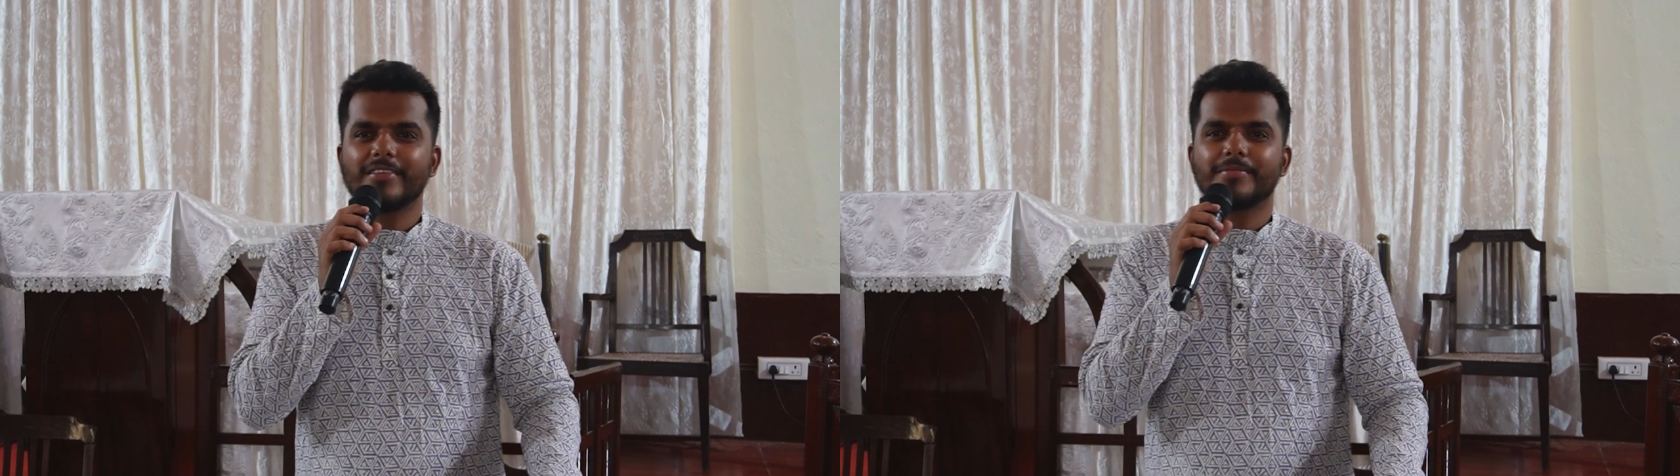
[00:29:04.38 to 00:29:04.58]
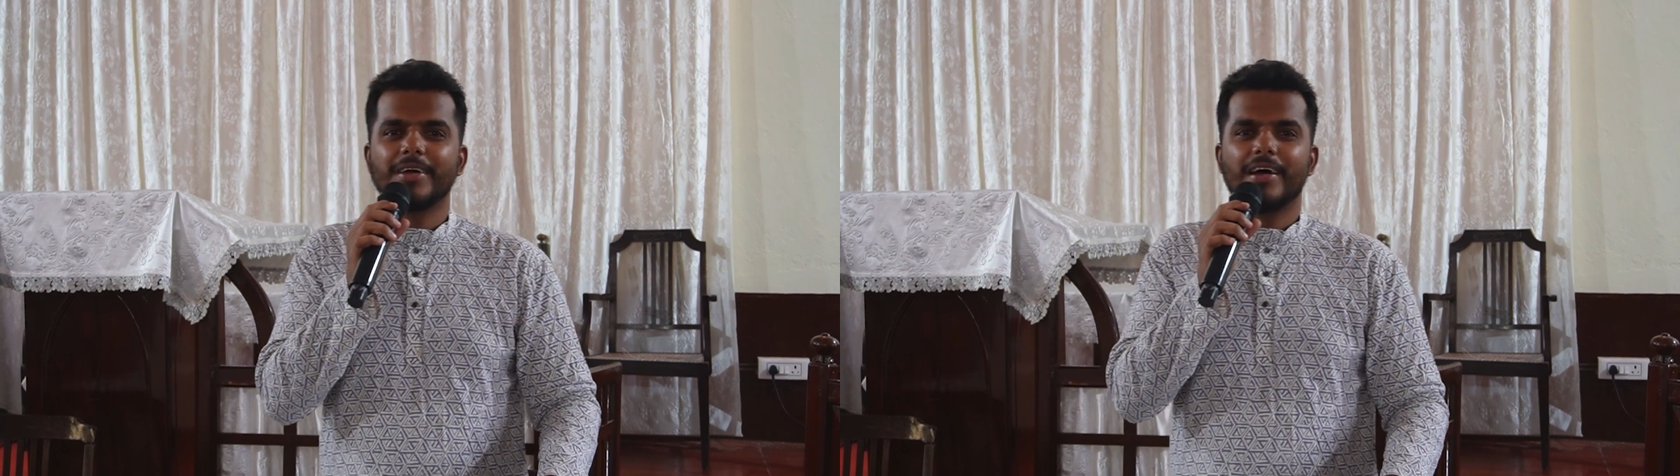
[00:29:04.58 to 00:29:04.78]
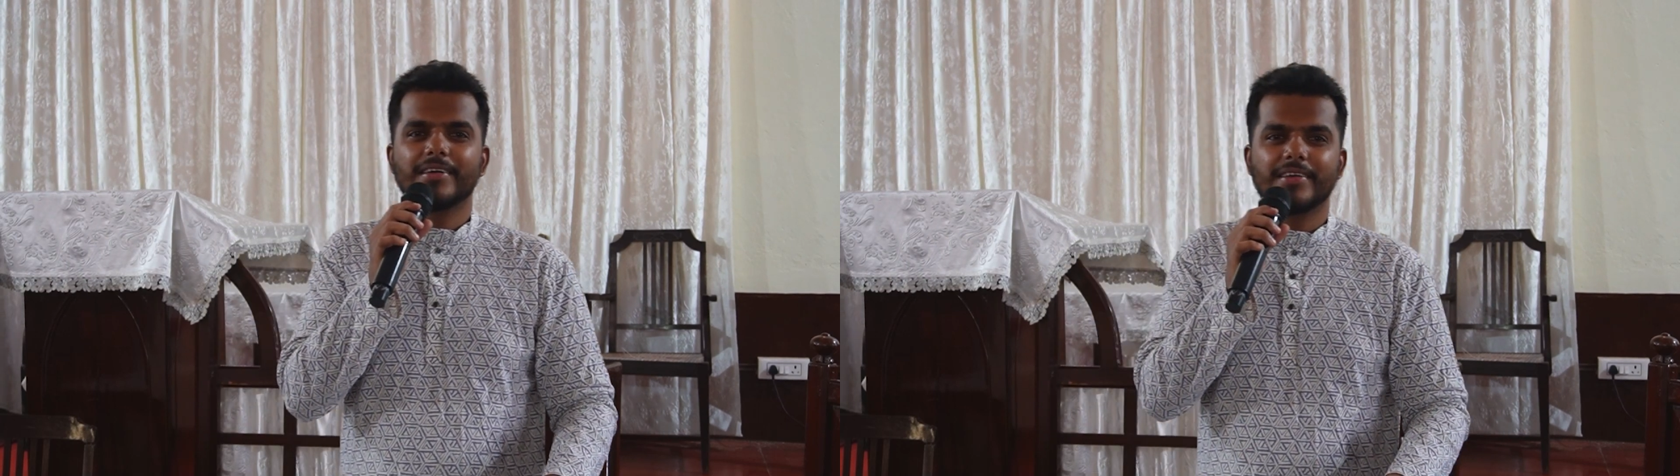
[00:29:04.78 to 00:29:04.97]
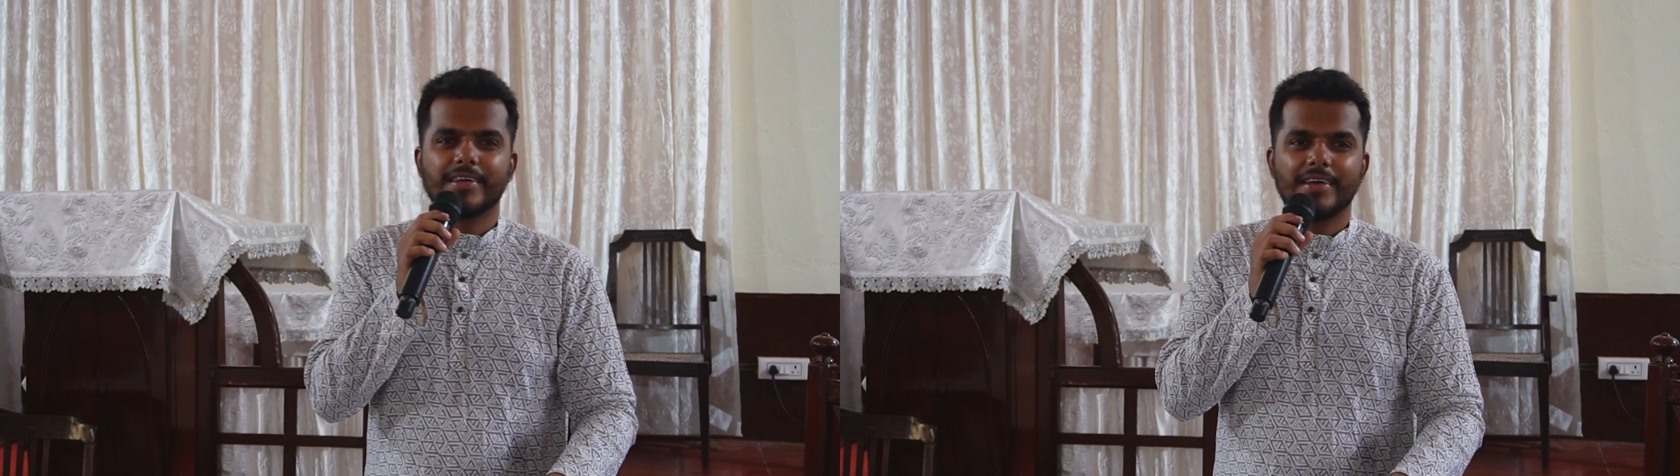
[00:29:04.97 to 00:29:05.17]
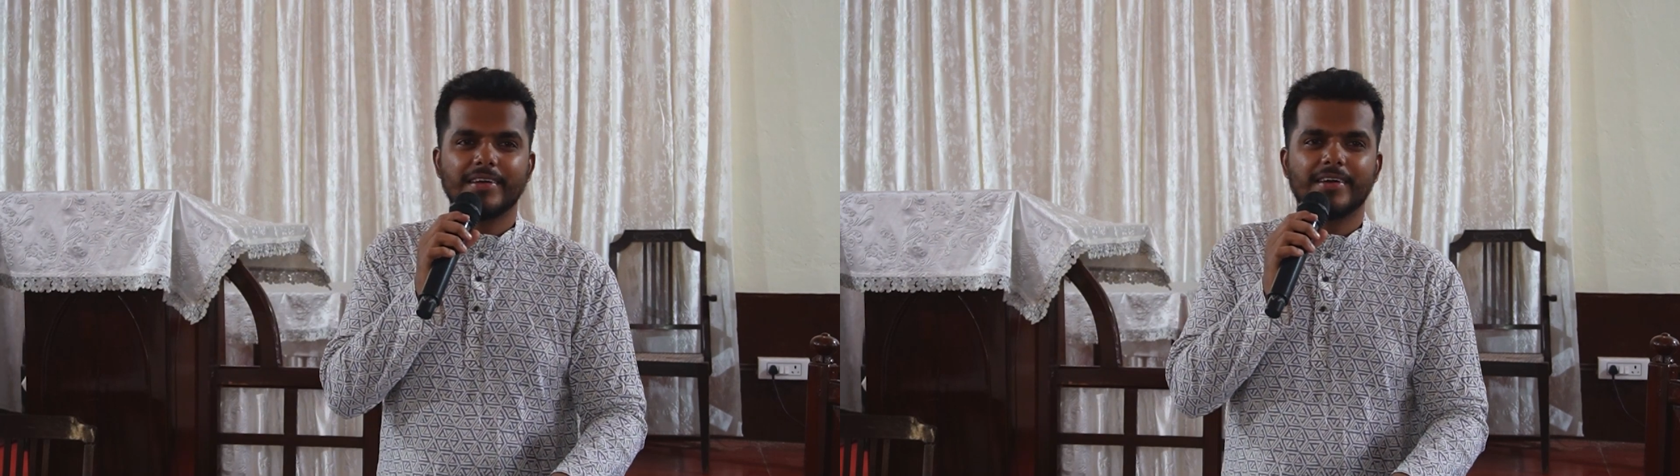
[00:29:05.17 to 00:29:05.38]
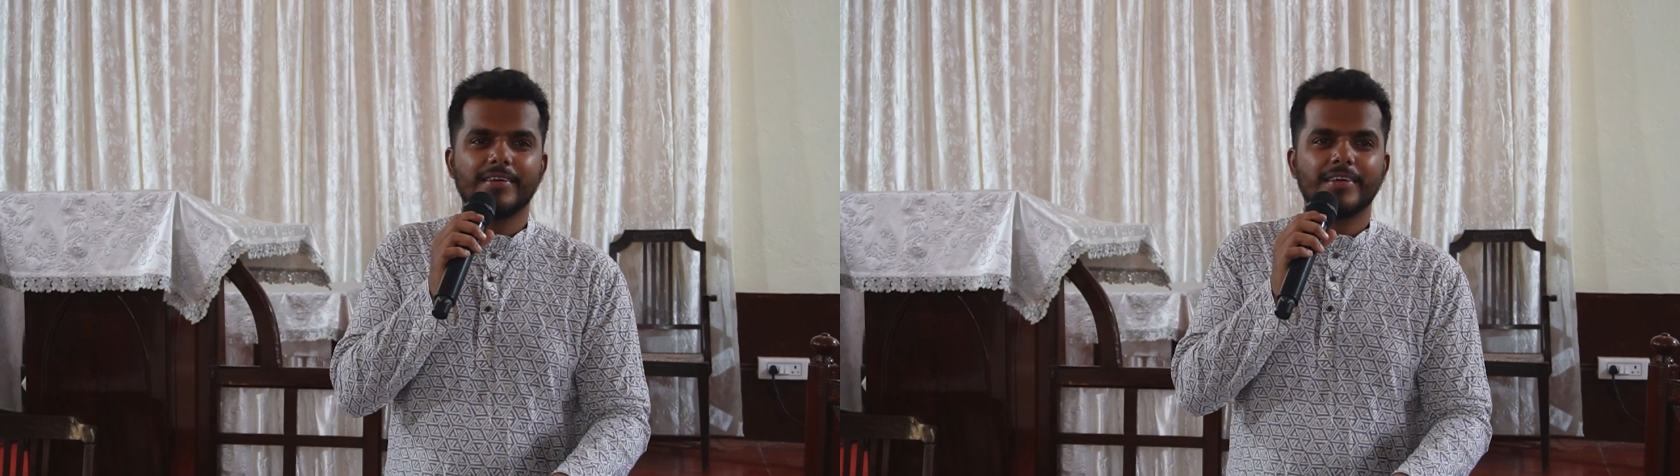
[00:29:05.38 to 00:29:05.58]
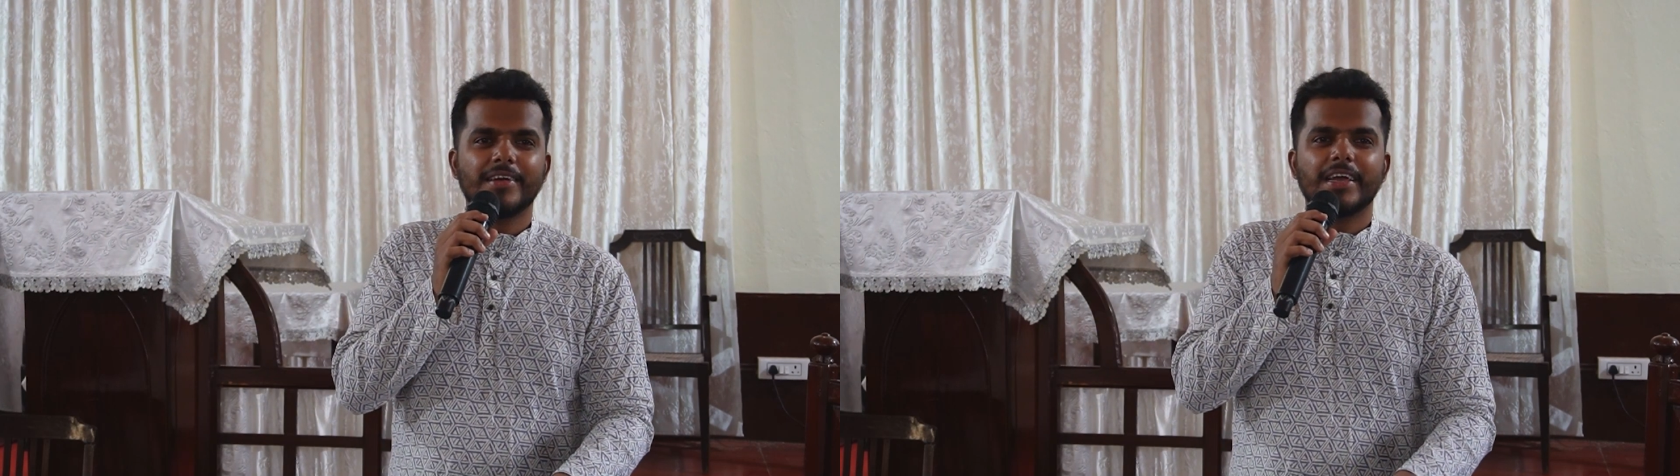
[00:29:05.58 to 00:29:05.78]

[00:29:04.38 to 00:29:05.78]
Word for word: पास में आके कहेगा